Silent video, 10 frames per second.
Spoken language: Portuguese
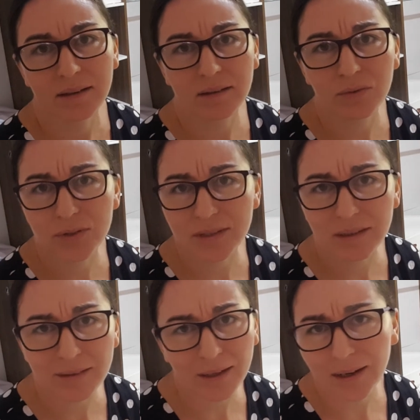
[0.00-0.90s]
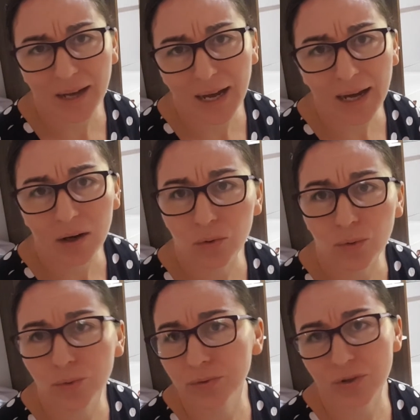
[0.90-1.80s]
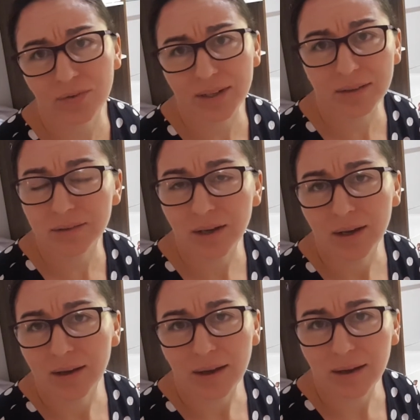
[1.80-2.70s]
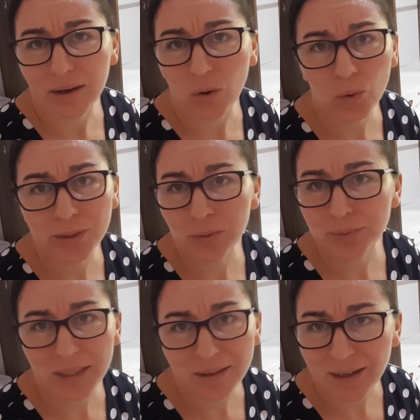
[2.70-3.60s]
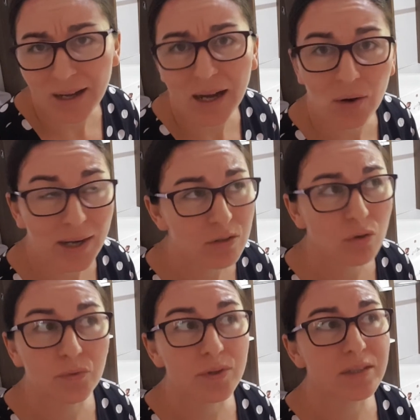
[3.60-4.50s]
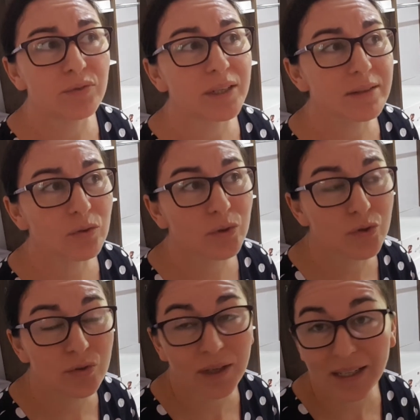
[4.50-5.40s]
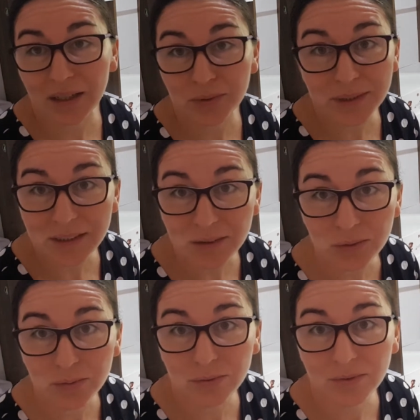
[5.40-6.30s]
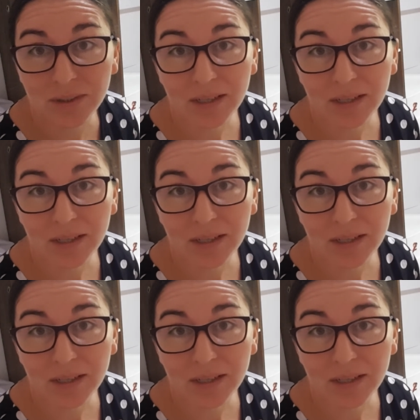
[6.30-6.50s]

Se você tem carro, só vai. É, ou não tem carro, ai, só vou ser feliz quando eu tiver carro. Não!